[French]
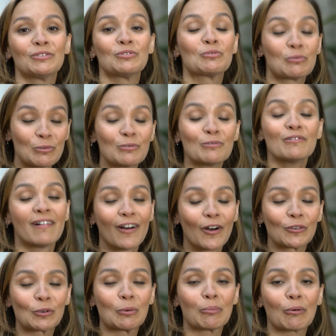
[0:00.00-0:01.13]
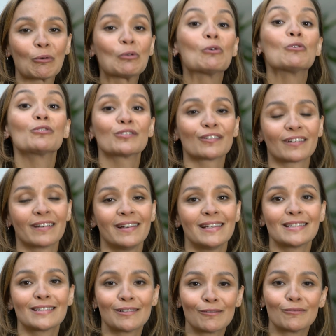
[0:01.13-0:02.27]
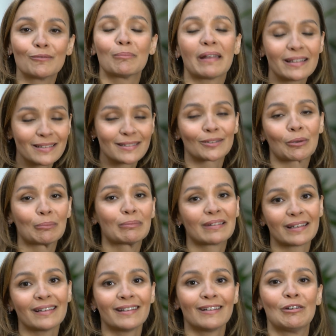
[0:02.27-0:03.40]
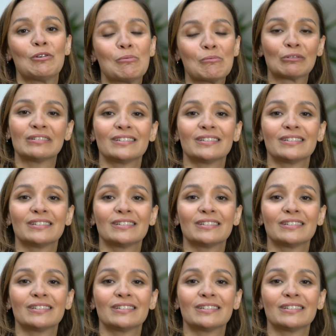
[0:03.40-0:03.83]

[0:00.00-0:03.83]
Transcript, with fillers: Du coup, entrepreneuse, s'il vous plaît, disruptez le monde